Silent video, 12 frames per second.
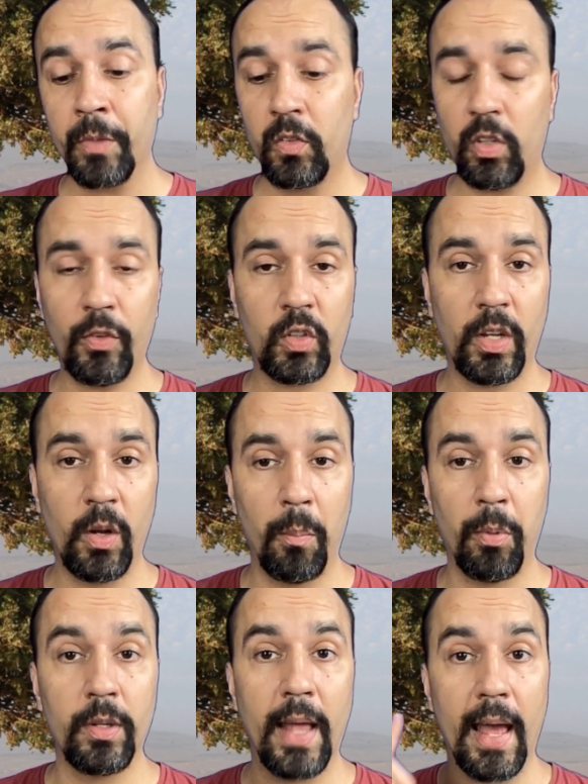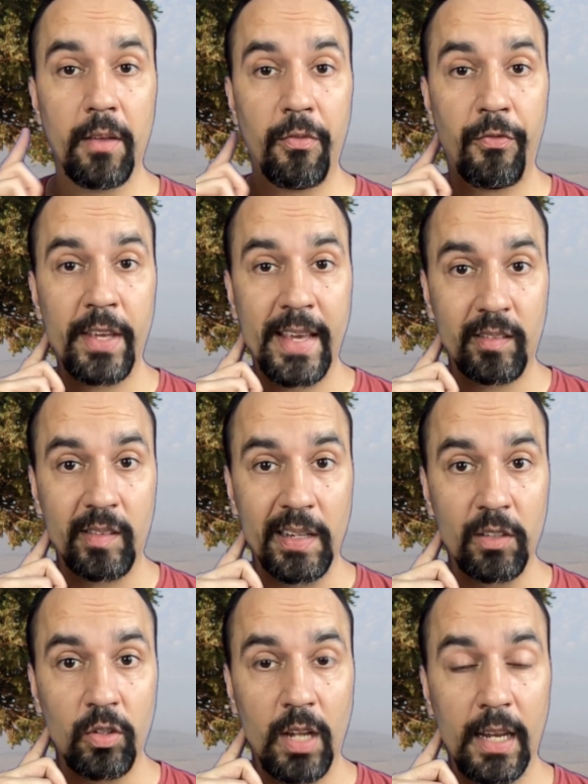se você não puder, fique
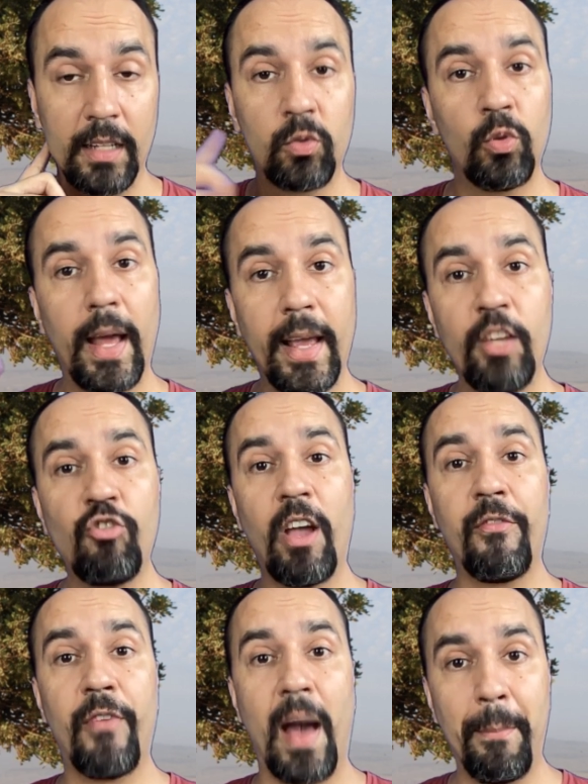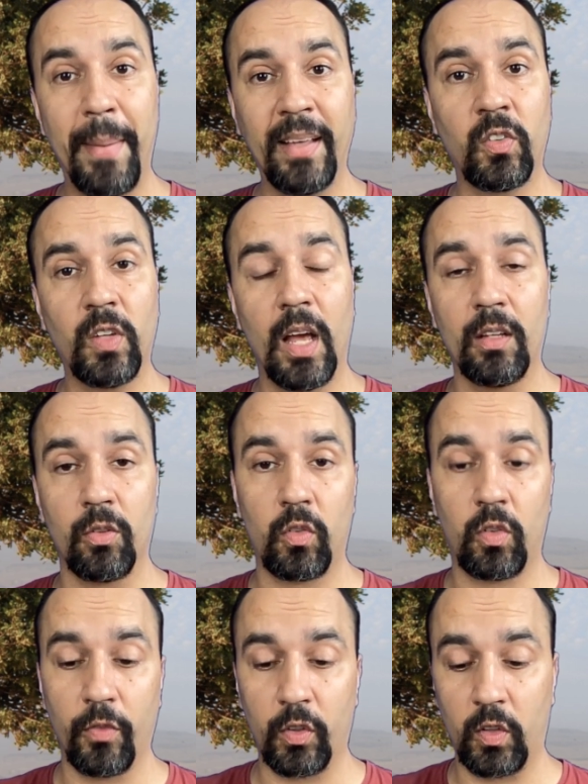atento na leitura e já vá pensando
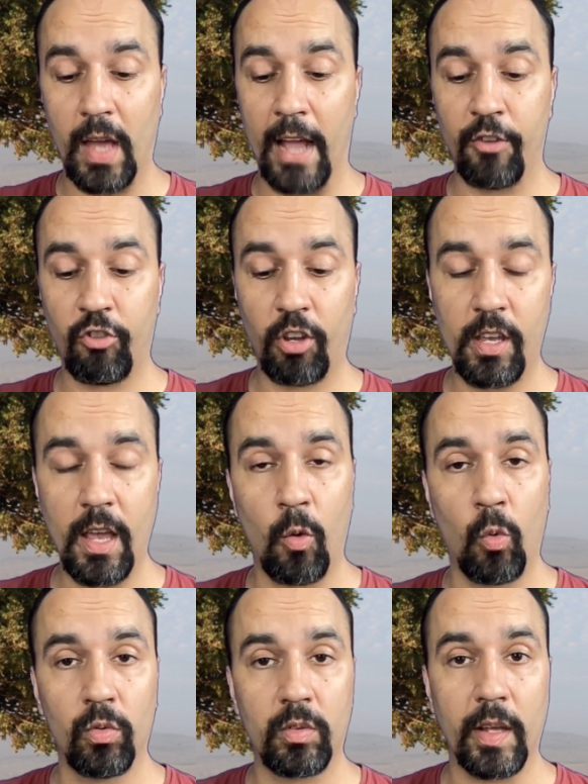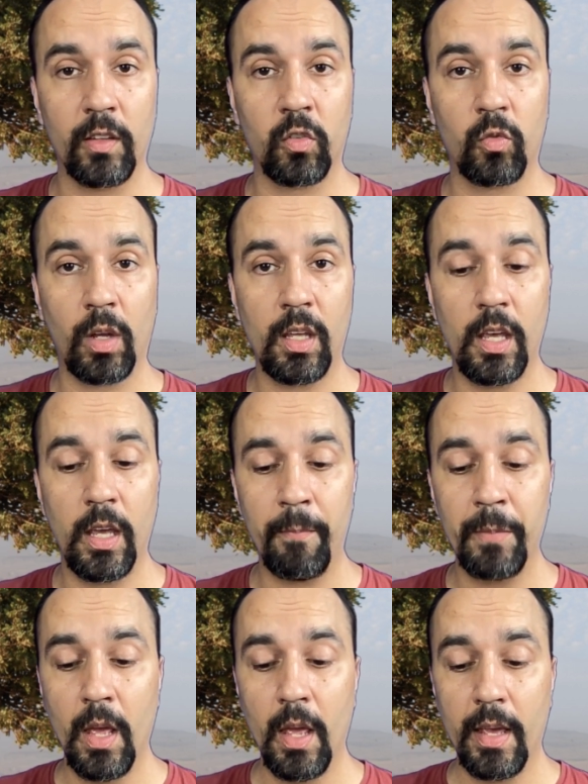se você acha que em algum texto
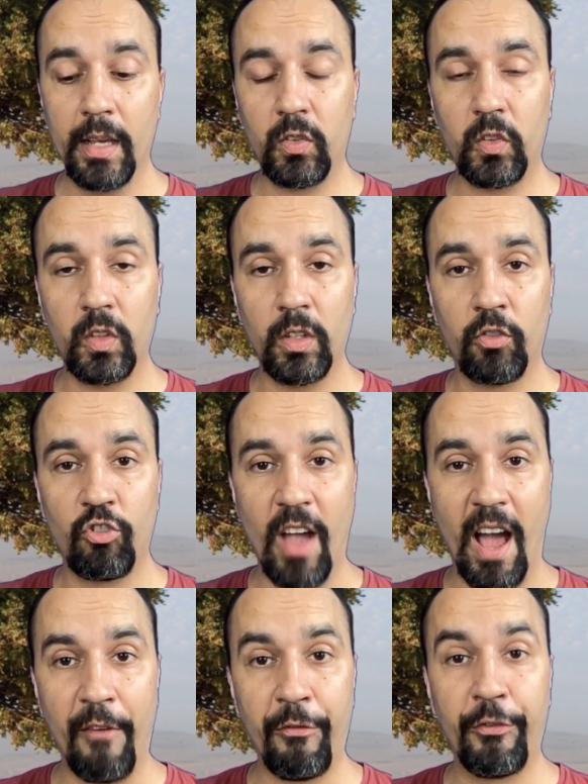aqui existe a